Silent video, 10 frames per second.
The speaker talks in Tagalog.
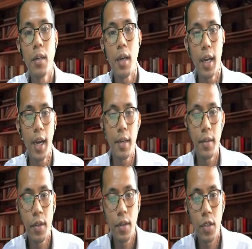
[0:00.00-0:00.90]
Ayan.
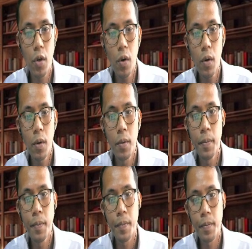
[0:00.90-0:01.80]
So,
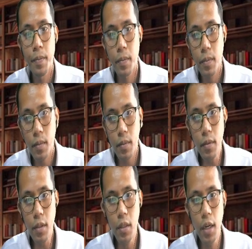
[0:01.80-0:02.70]

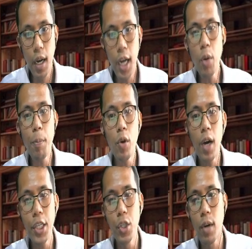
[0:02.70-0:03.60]
uh, ano po yung
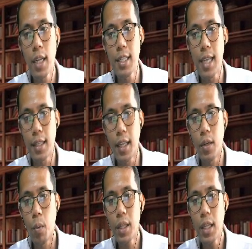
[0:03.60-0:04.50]
assurance
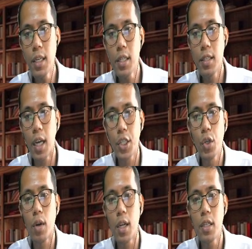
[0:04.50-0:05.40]
natin? What is the
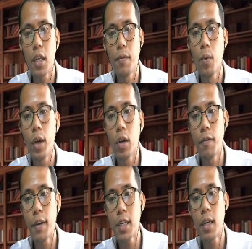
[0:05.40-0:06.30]
assurance if we
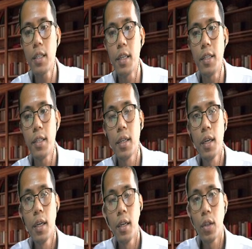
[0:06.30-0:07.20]
confess our sins
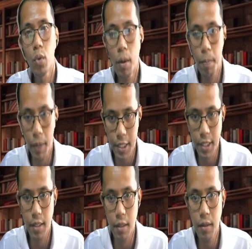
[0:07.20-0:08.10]
to a priest,
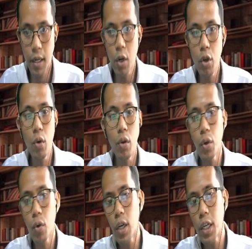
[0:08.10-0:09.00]
no? Ano yung
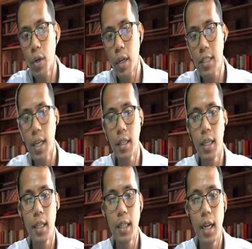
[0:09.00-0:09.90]
yung assurance
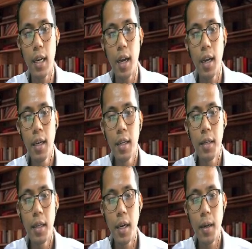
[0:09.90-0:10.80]
natin na talaga
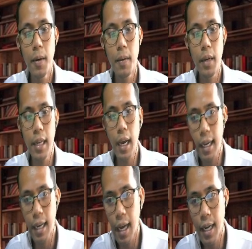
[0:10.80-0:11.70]
na
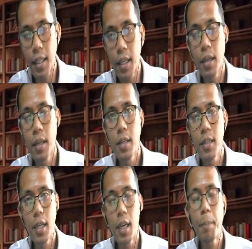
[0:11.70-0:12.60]
kinakailangan nating
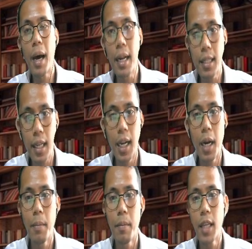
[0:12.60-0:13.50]
sa pare
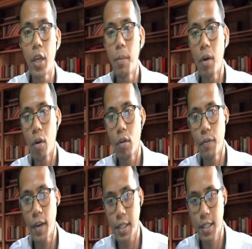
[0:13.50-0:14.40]
talaga tayo
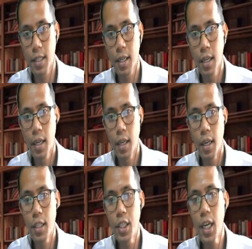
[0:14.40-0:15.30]
mag-confess.
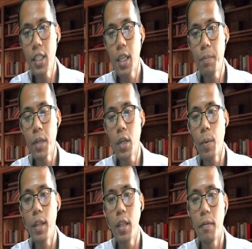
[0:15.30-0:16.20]
In John chapter
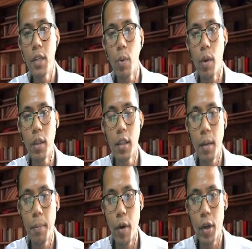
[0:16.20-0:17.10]
20 verse 23
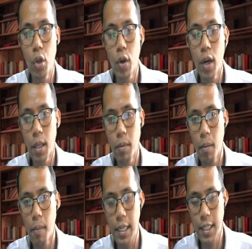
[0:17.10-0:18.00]
po, ito yung ating
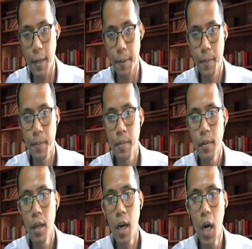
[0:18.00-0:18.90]
mababasa.
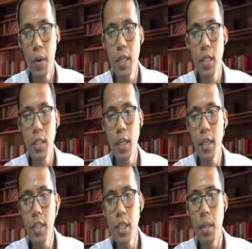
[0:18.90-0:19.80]
Our
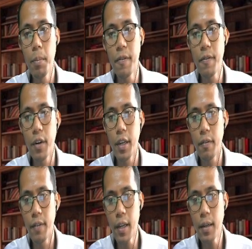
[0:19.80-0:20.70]
sins be
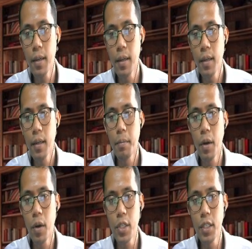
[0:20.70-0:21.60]
forgiven
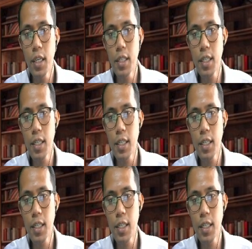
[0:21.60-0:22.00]
because Jesus